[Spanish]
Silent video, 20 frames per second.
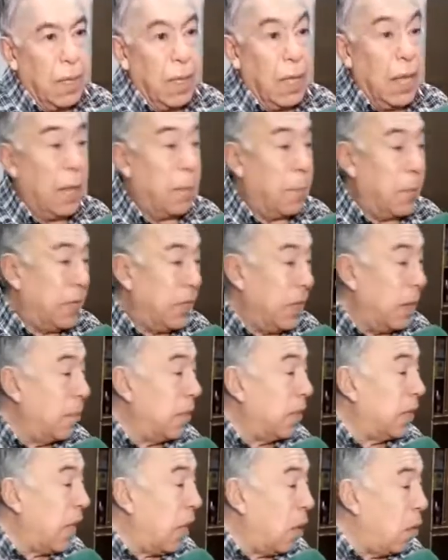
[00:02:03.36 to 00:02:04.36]

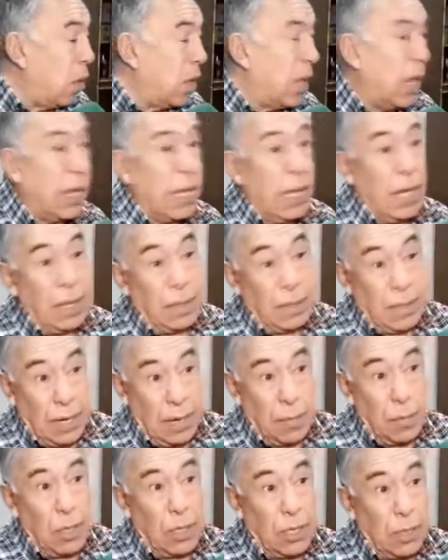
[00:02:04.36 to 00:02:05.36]
especialmente ahora que
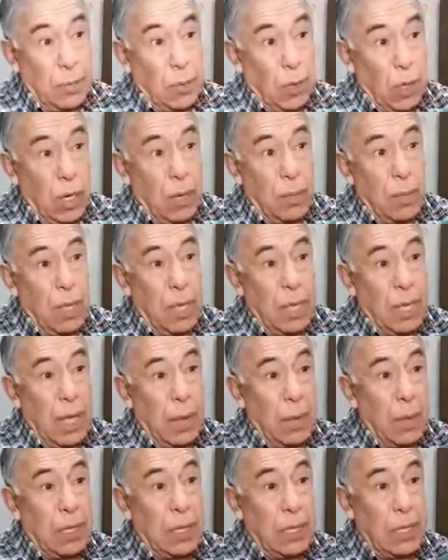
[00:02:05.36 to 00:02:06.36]
tenemos este problema de
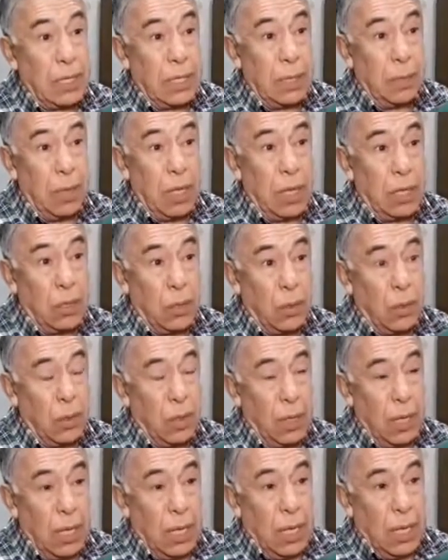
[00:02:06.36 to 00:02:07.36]
abastecimiento